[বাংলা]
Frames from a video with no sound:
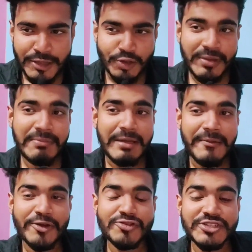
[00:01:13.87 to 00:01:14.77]
তো এবার
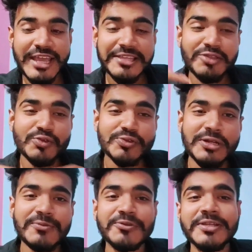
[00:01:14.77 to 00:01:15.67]
ব্যাপার হচ্ছে এদের
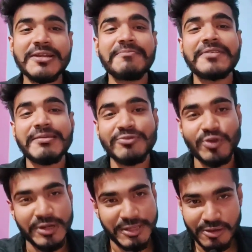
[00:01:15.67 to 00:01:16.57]
দুজনের মধ্যে একটা প্রেম
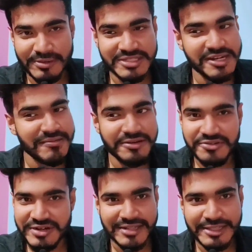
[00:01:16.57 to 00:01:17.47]
তৈরি হবে যেটা আমার
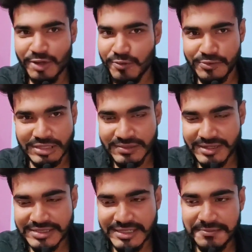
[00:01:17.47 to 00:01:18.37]
ট্রেলার দেখেও বুঝতে
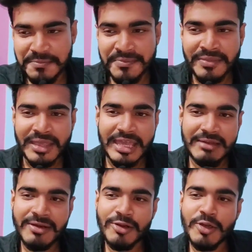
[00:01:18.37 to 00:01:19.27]
পেরেছিলেন
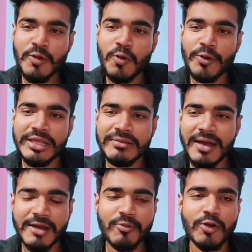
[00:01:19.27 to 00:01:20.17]
এবার ওই গরিব
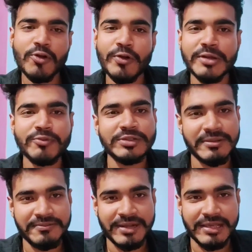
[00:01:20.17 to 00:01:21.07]
আর বড়লোকের মধ্যে
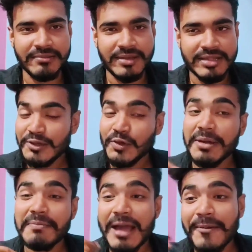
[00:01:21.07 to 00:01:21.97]
প্রেম তো
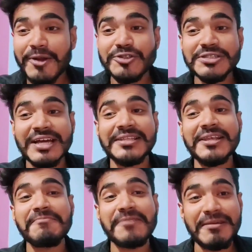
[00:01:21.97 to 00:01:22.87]
এবার ব্যাপার হচ্ছে তাদের
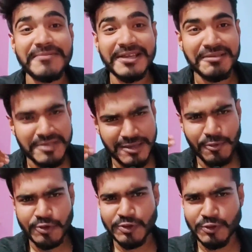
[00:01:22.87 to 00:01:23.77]
এই প্রেমটা কি বিয়ে
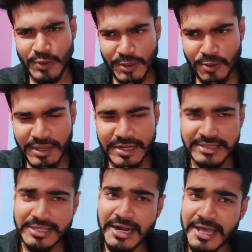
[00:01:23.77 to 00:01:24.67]
পর্যন্ত এগোবে না
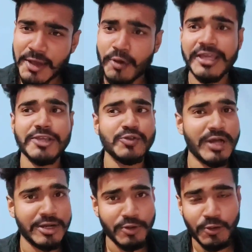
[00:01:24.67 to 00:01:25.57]
তার আগে অনেক কিছু
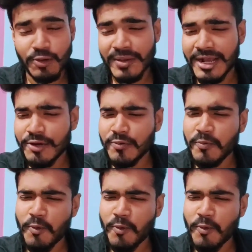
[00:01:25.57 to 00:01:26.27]
কাণ্ড ঘটবে কারণ